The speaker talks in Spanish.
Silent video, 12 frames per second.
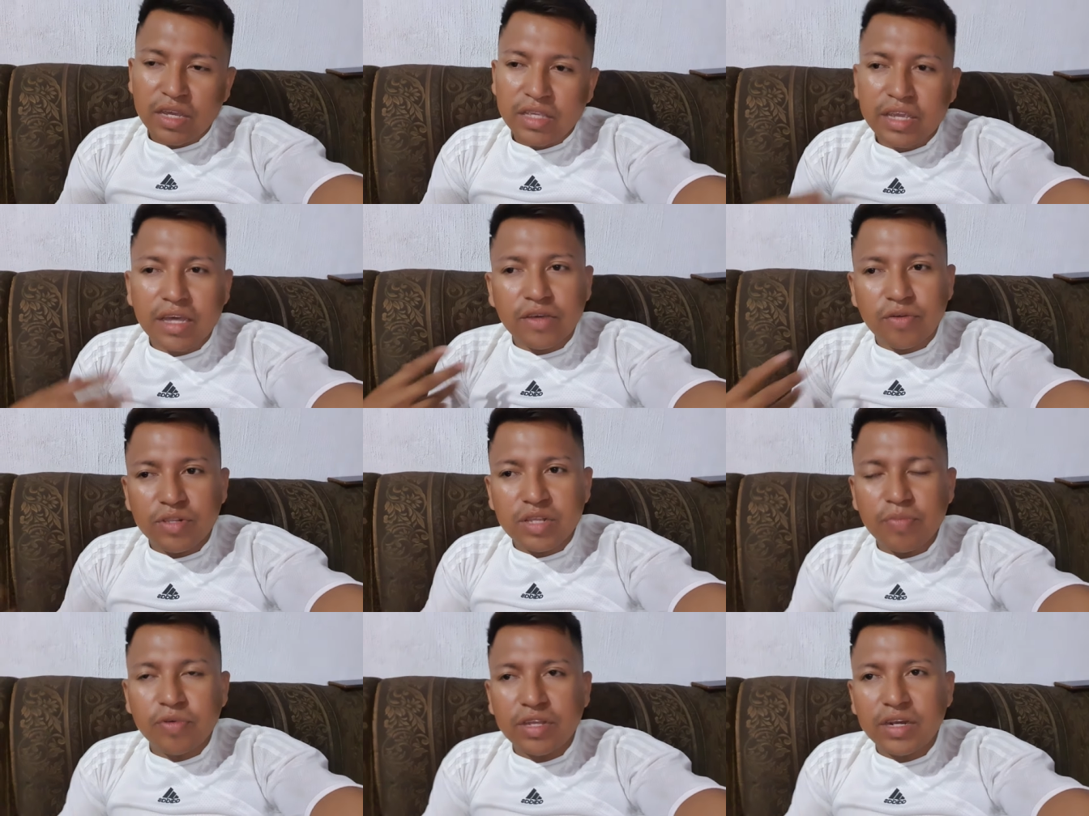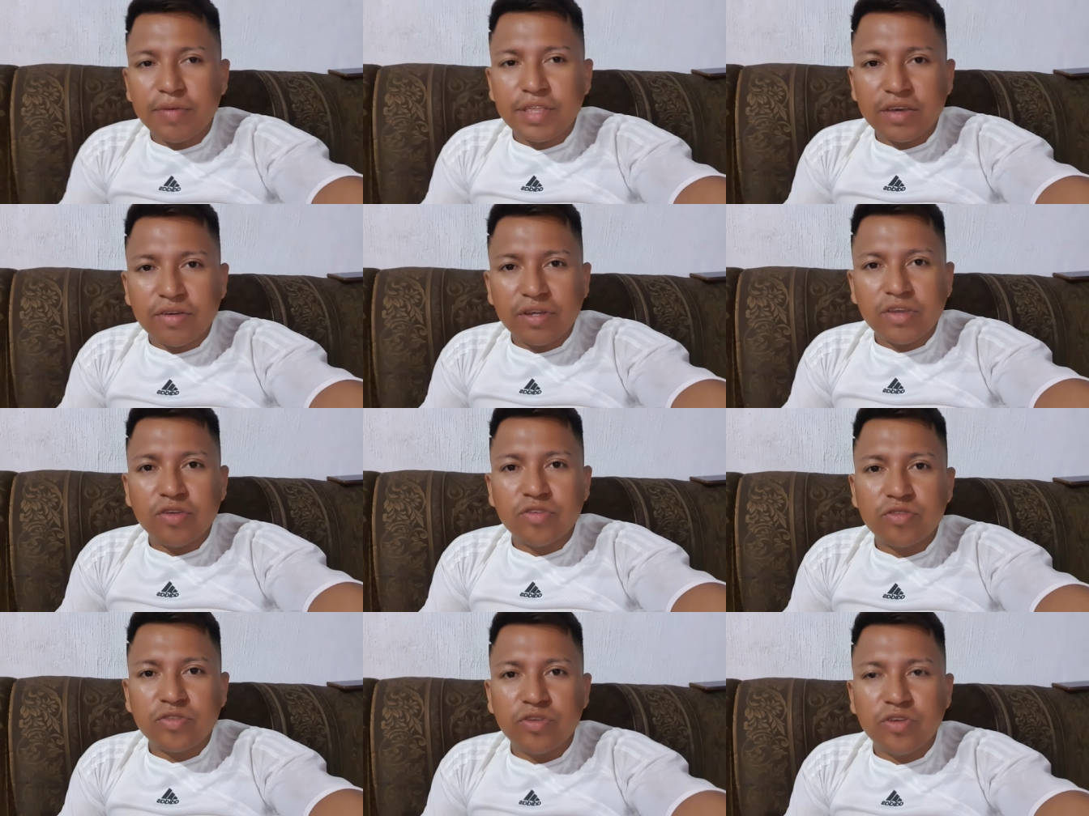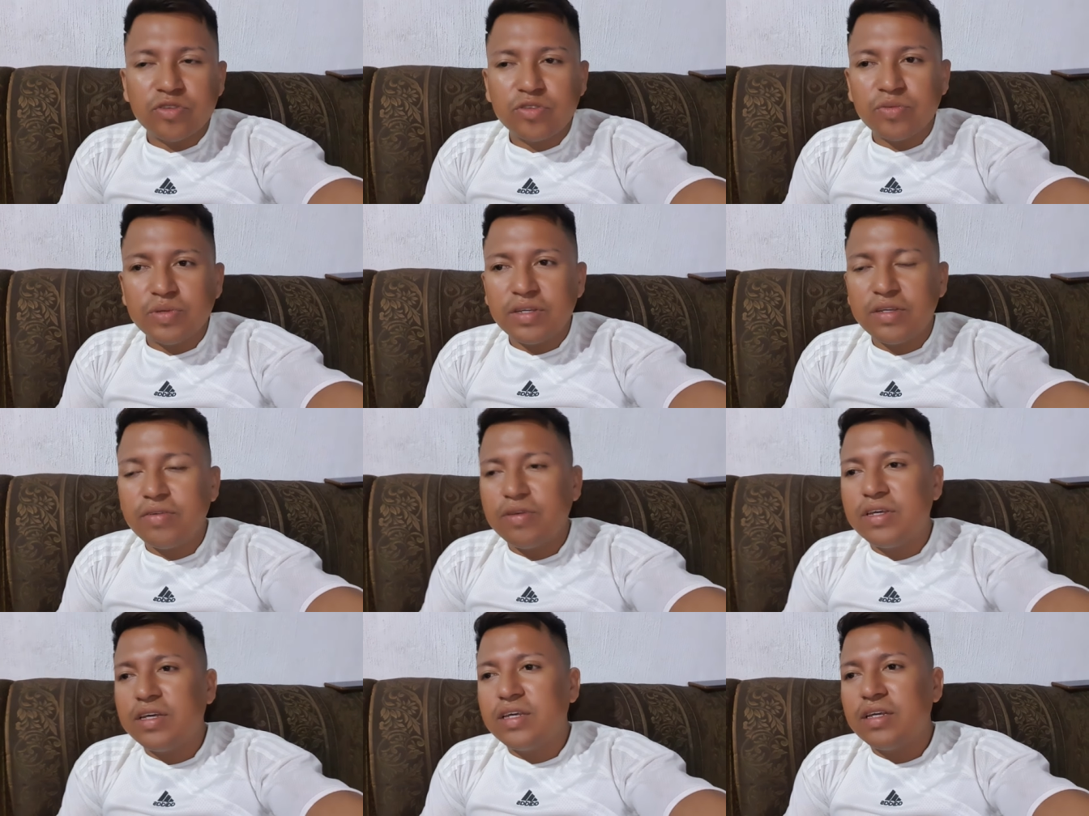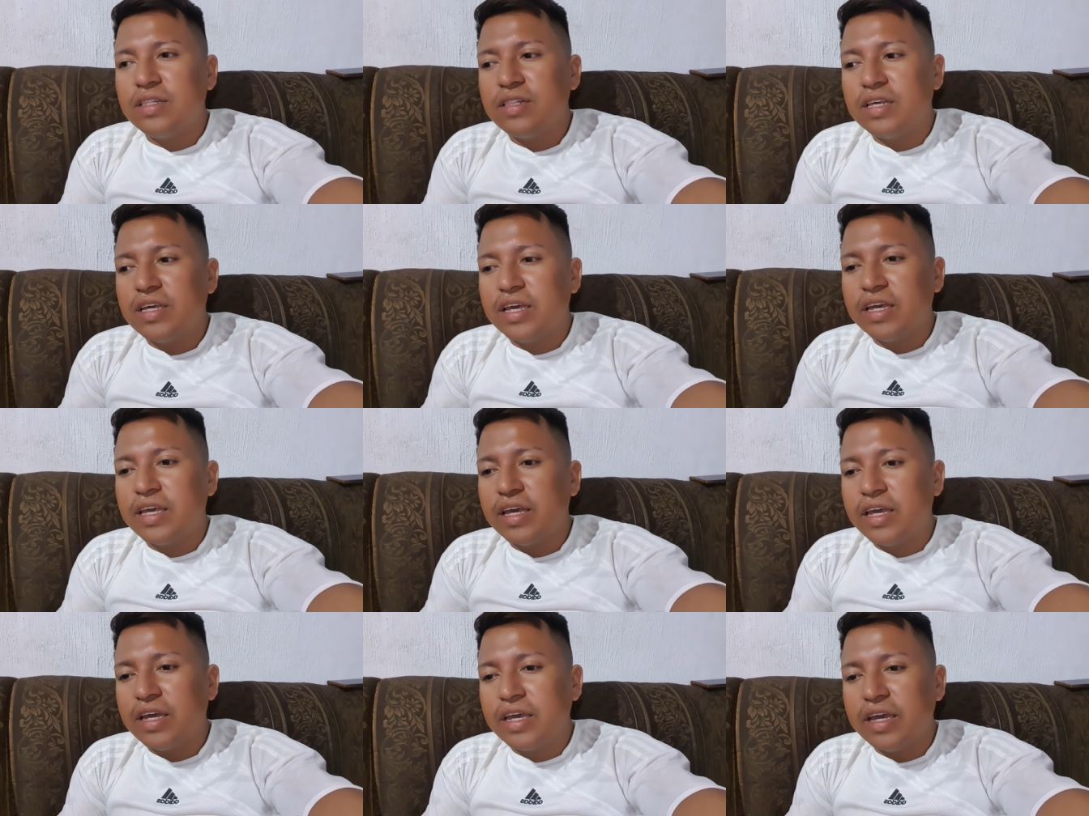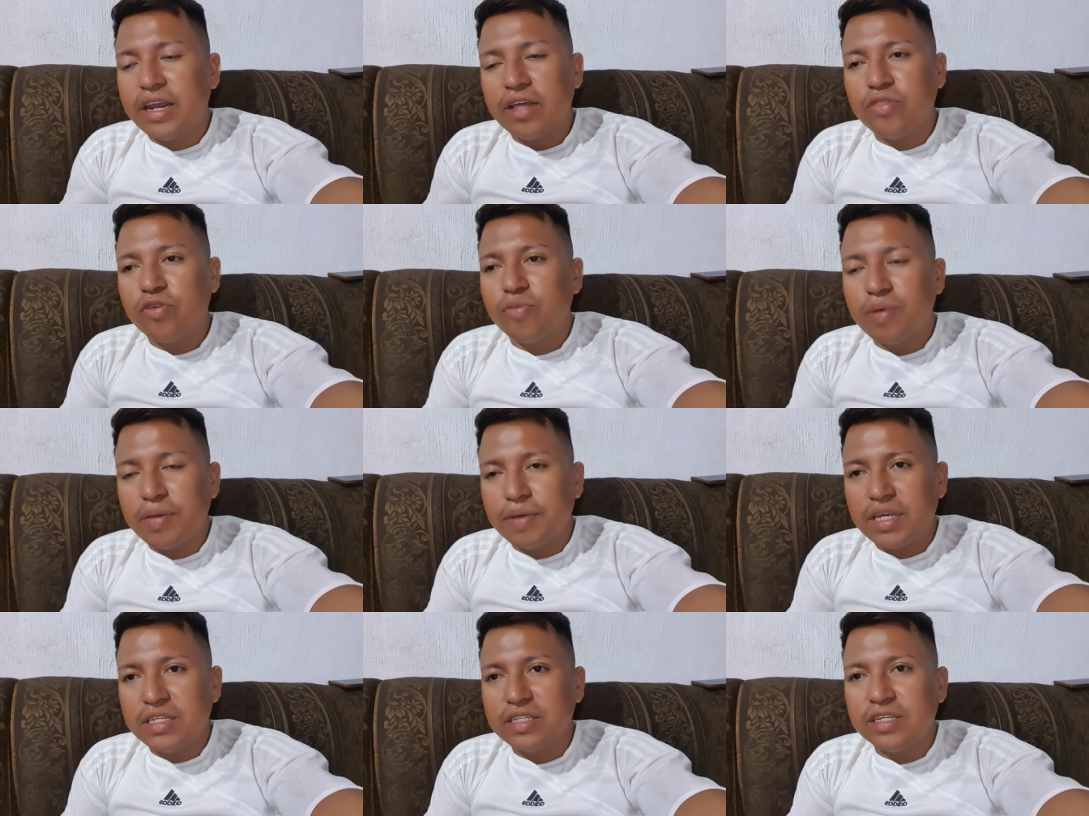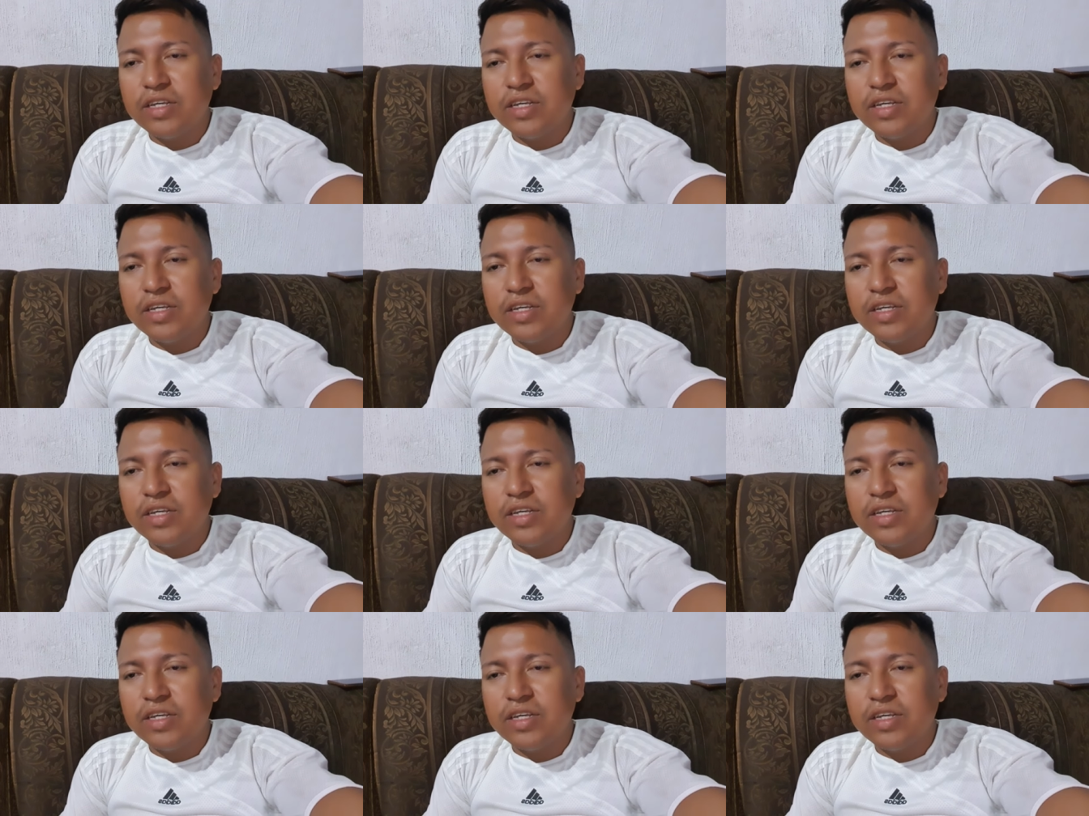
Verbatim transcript: Ya de último del video que yo, subí, eh, dije que eran dos bebés,